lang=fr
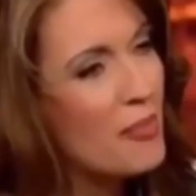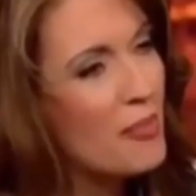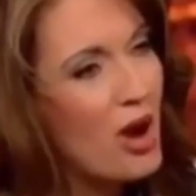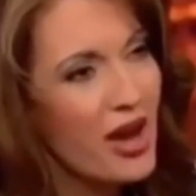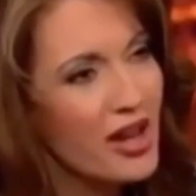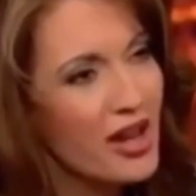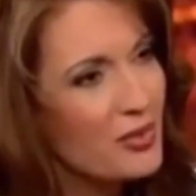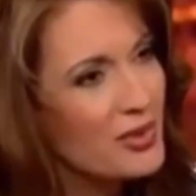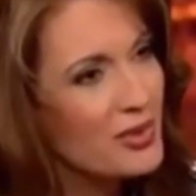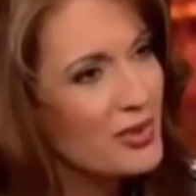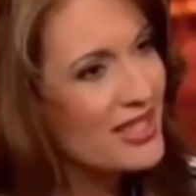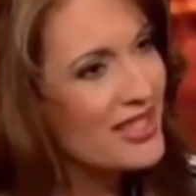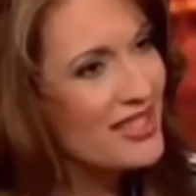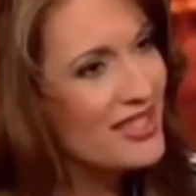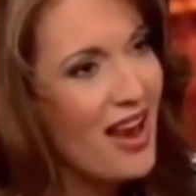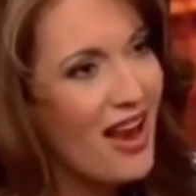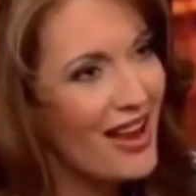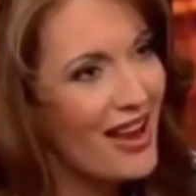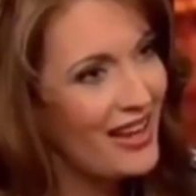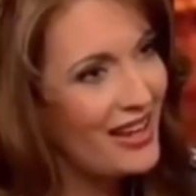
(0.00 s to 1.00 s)
Je savais que
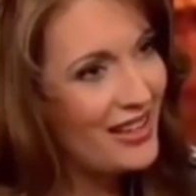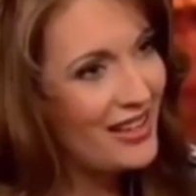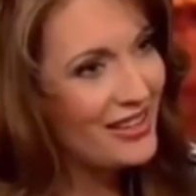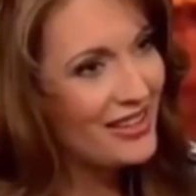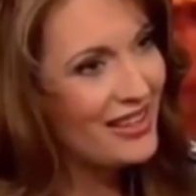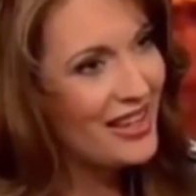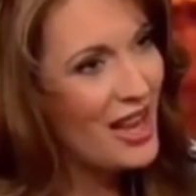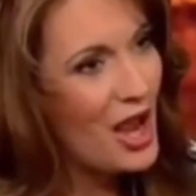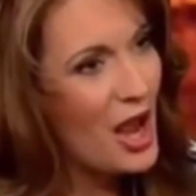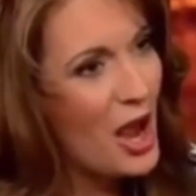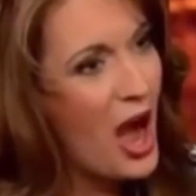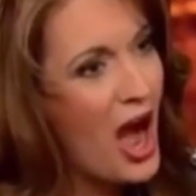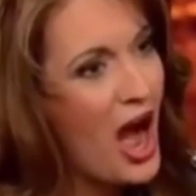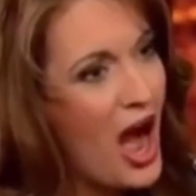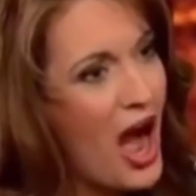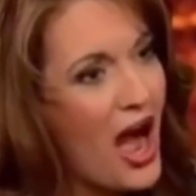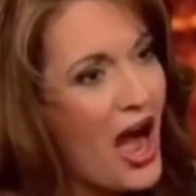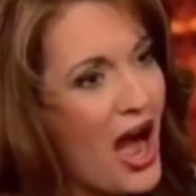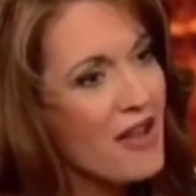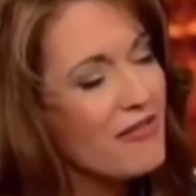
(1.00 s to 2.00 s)
mon corps était en train
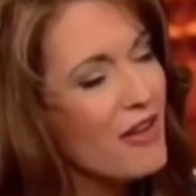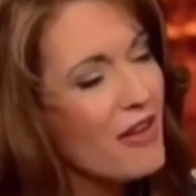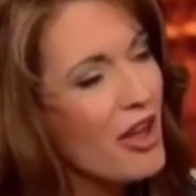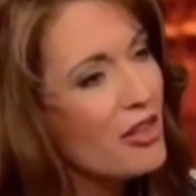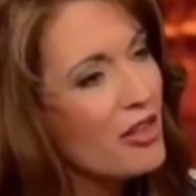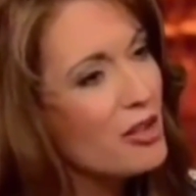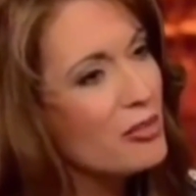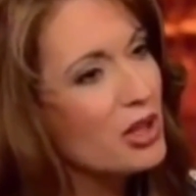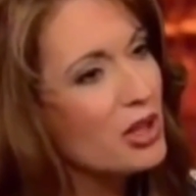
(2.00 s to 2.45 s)
de mourir.